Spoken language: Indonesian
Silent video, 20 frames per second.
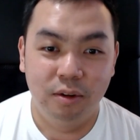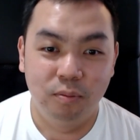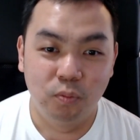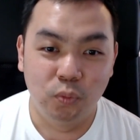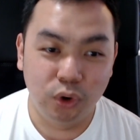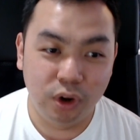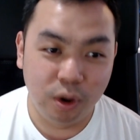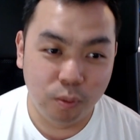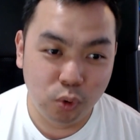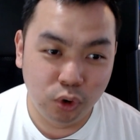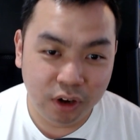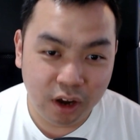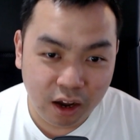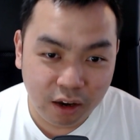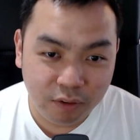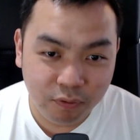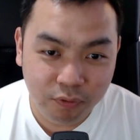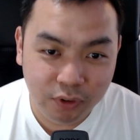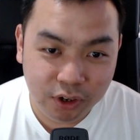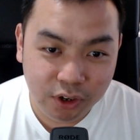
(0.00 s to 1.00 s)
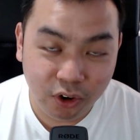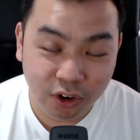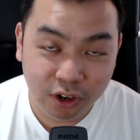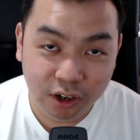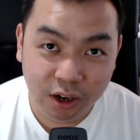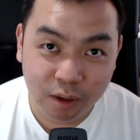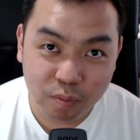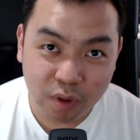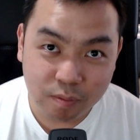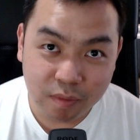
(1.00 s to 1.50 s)
Mudah-mudahan video
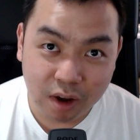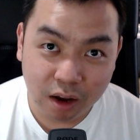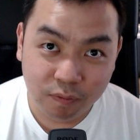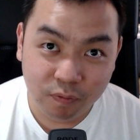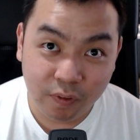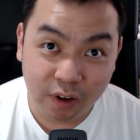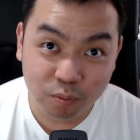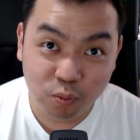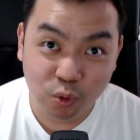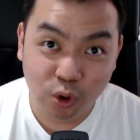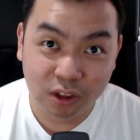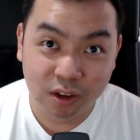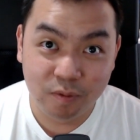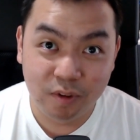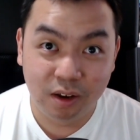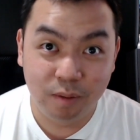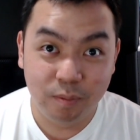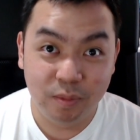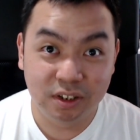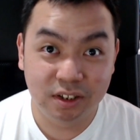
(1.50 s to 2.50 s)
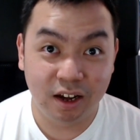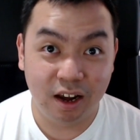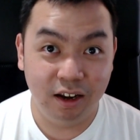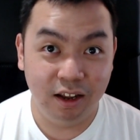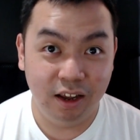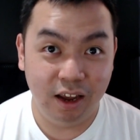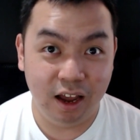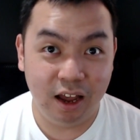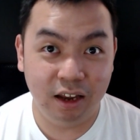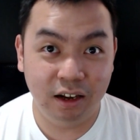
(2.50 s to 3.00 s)
ini bermanfaat buat teman-teman
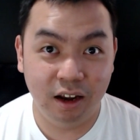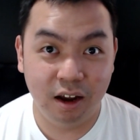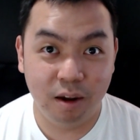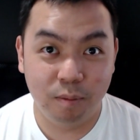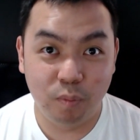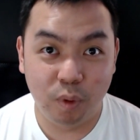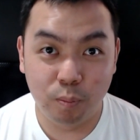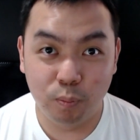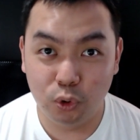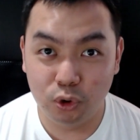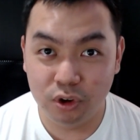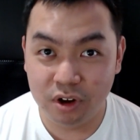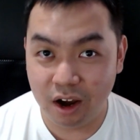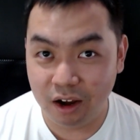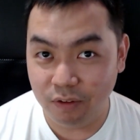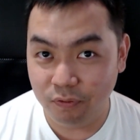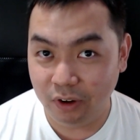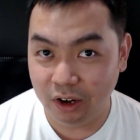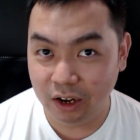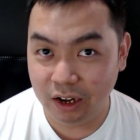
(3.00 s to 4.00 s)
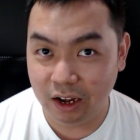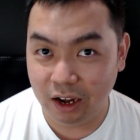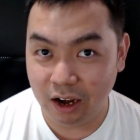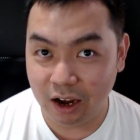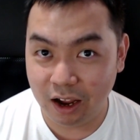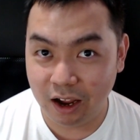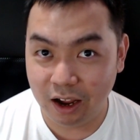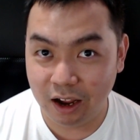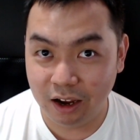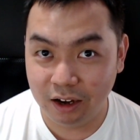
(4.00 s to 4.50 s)
sekalian yang mempunyai
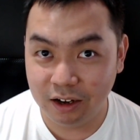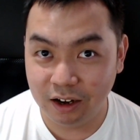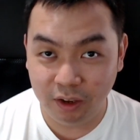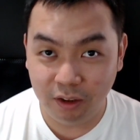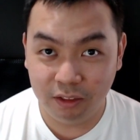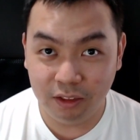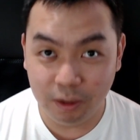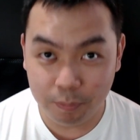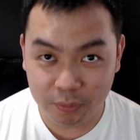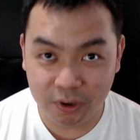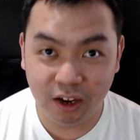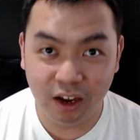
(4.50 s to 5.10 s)
VGA dengan tipe